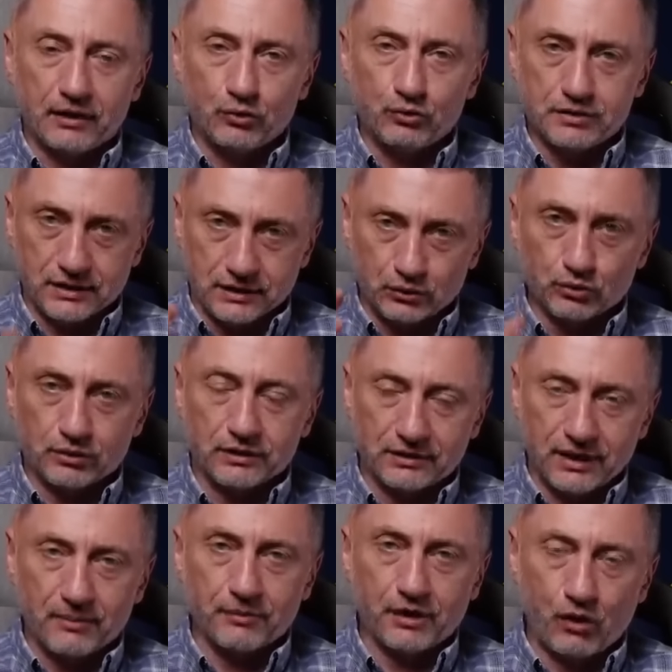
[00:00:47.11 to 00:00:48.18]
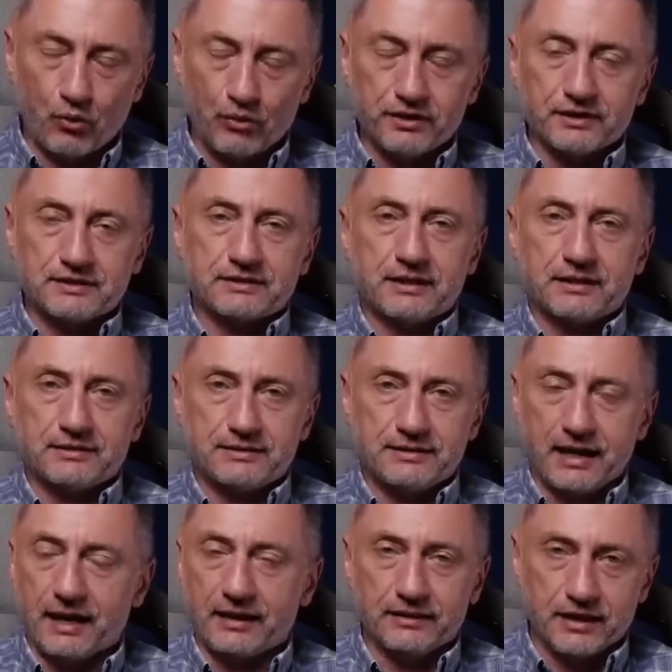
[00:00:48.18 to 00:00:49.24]
Люди, которые там находятся,
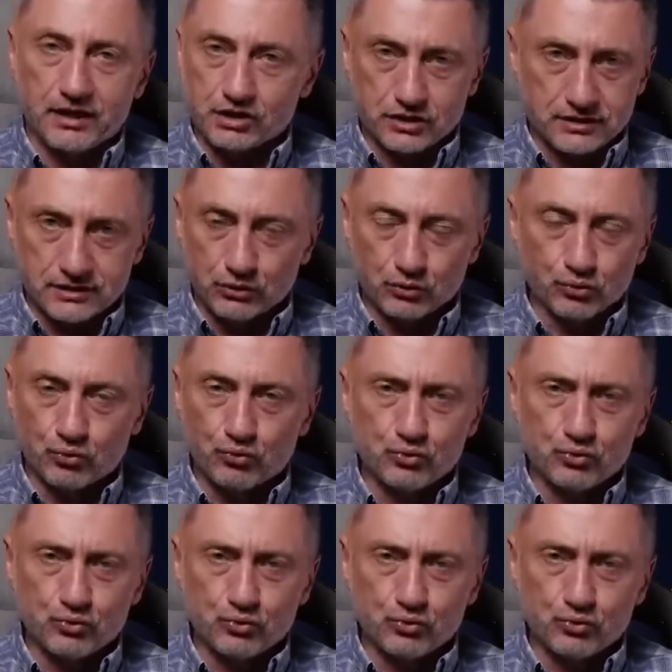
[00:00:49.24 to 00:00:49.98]
сняли даже целую